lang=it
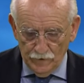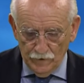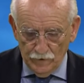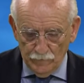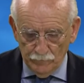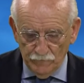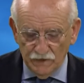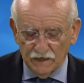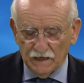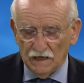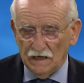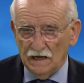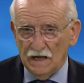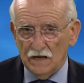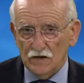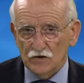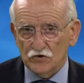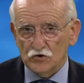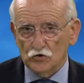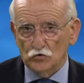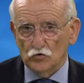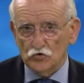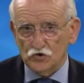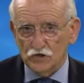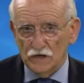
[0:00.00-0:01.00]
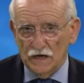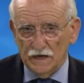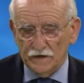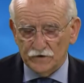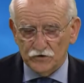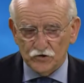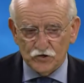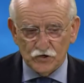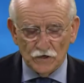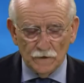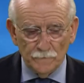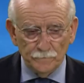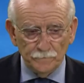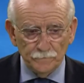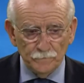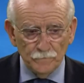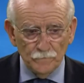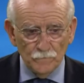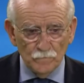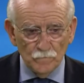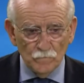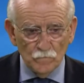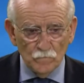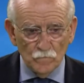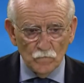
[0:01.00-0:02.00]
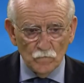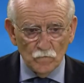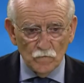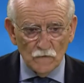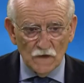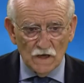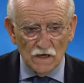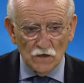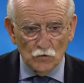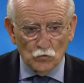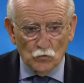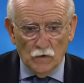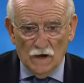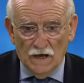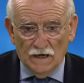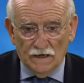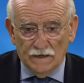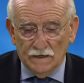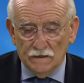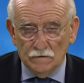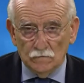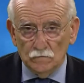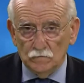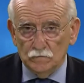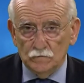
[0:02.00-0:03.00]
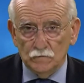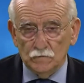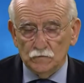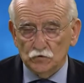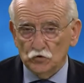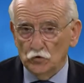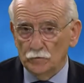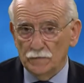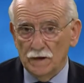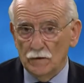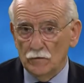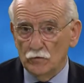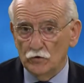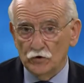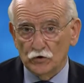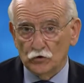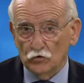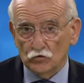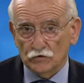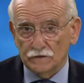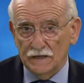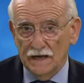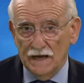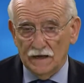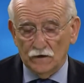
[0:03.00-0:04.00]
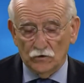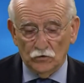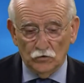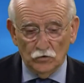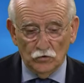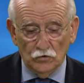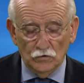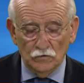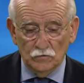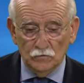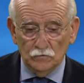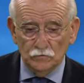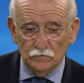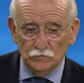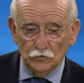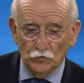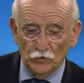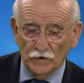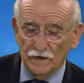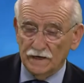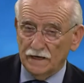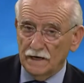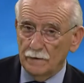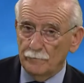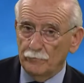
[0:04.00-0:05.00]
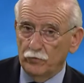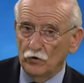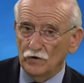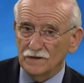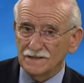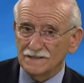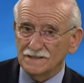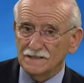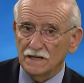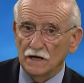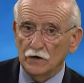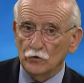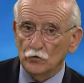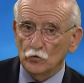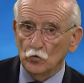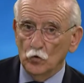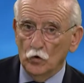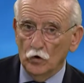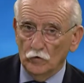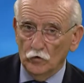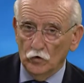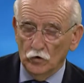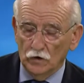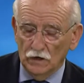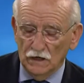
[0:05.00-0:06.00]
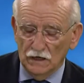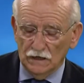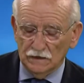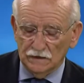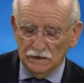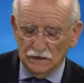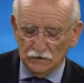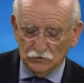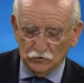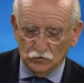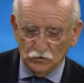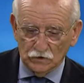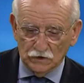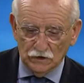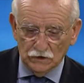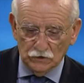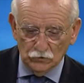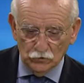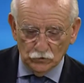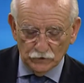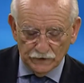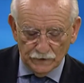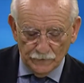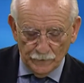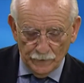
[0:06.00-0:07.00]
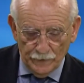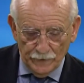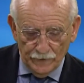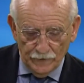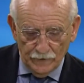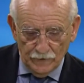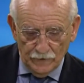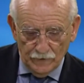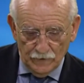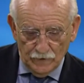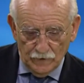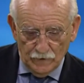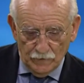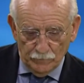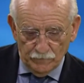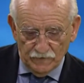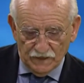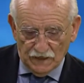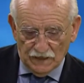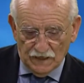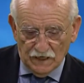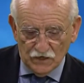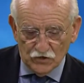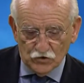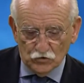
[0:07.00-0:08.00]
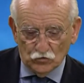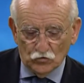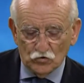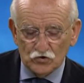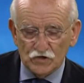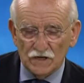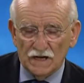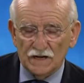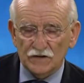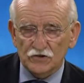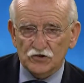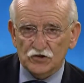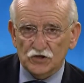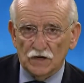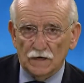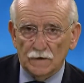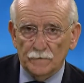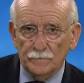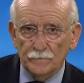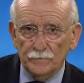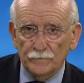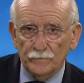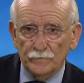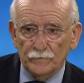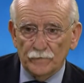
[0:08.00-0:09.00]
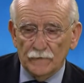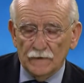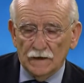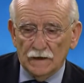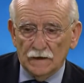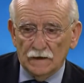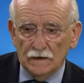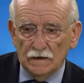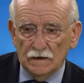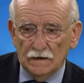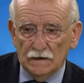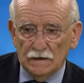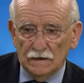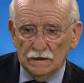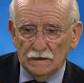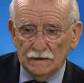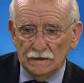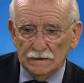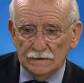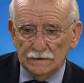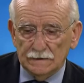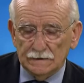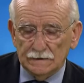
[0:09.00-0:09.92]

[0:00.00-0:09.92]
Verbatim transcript: Michelangelo Ciarcia, il quale, dobbiamo ricordarlo, non è che poi sia nuovo all'Alto Calore. Michelangelo Ciarcia eh,